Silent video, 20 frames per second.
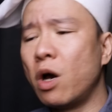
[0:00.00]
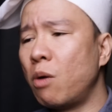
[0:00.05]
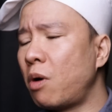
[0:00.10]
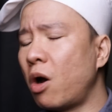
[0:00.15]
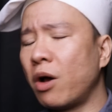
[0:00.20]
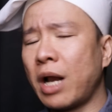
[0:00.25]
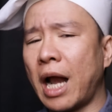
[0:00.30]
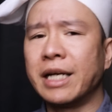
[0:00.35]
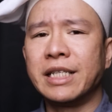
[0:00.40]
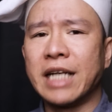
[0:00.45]
chứ không
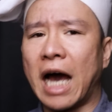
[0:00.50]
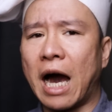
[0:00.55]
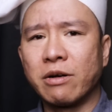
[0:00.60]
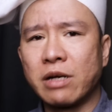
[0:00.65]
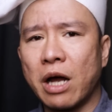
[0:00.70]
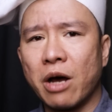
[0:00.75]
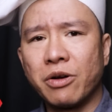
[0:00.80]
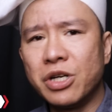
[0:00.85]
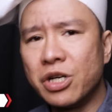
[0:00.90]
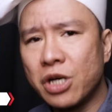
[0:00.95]
có lãnh
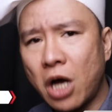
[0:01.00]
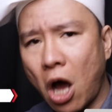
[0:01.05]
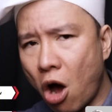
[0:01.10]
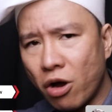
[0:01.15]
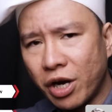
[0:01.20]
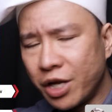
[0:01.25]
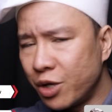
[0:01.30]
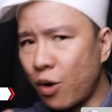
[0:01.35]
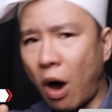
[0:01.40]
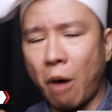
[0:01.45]
đạo nào đưa
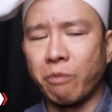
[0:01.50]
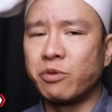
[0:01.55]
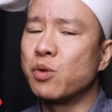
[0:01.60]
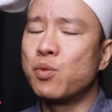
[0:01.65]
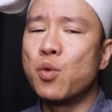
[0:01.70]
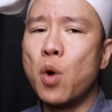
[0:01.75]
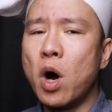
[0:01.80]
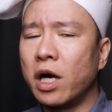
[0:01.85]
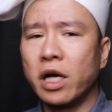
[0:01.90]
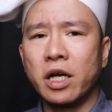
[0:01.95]
con đi du học
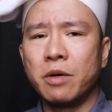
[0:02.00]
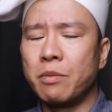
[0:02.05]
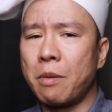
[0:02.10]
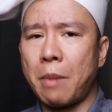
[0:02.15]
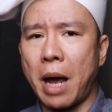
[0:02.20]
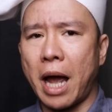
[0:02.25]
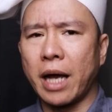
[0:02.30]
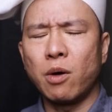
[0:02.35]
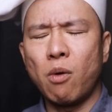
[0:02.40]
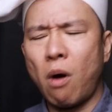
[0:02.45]
Trung Quốc hết đó
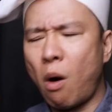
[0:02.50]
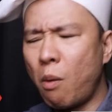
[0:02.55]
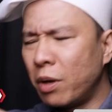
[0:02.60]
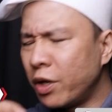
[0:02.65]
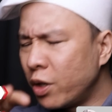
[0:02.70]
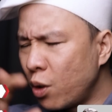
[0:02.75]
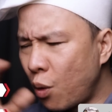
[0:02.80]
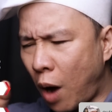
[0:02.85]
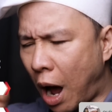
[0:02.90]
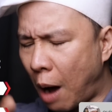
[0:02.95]
mấy bạn, cũng không
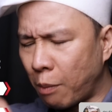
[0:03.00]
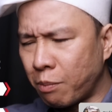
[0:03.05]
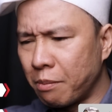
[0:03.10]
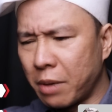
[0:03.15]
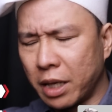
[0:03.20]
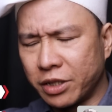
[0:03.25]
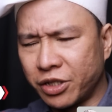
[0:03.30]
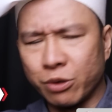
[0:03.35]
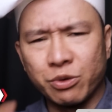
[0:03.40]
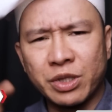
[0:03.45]
có du học
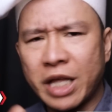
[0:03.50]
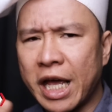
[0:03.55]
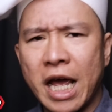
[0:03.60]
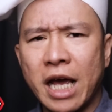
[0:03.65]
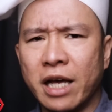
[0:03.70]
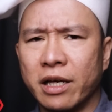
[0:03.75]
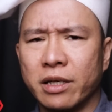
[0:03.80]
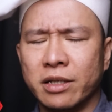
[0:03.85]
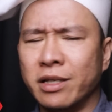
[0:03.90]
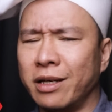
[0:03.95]
mà Triều
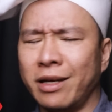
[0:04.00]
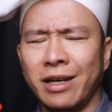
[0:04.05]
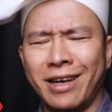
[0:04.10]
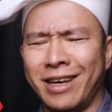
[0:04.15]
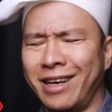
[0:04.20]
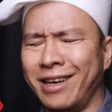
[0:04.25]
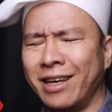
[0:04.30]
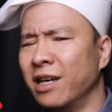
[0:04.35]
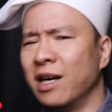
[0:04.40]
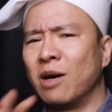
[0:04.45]
Tiên.
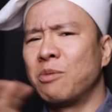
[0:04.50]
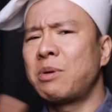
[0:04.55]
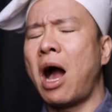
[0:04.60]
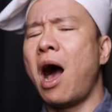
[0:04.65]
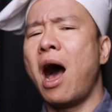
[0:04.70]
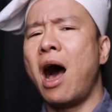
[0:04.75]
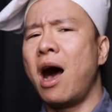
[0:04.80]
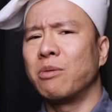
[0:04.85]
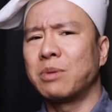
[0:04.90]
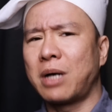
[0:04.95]
không
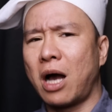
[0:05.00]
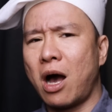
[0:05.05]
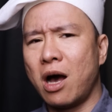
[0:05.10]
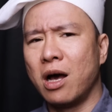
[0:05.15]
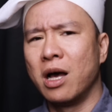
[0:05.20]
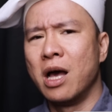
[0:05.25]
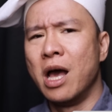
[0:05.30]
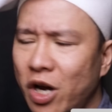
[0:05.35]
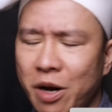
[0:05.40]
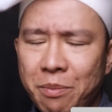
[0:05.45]

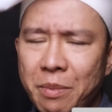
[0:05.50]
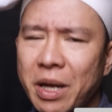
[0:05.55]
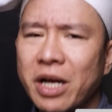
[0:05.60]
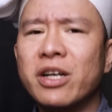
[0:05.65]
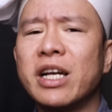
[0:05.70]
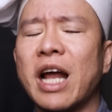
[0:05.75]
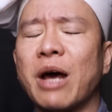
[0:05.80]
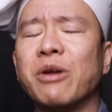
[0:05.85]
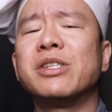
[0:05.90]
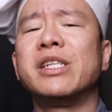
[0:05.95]
có. Cho nên
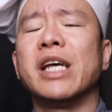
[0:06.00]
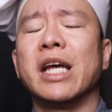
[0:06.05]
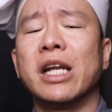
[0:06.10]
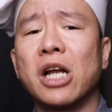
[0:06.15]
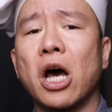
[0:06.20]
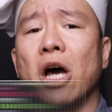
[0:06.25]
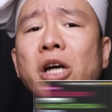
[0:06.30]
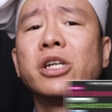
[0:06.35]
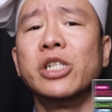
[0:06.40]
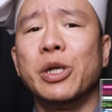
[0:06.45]
biết nước nào nó
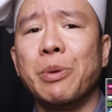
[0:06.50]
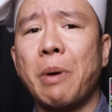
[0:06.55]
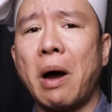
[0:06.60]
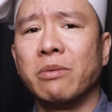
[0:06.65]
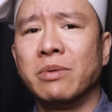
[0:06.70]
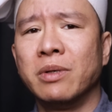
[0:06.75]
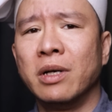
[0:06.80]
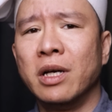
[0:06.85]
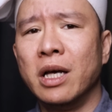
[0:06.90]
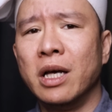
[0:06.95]
xịn rồi đúng không?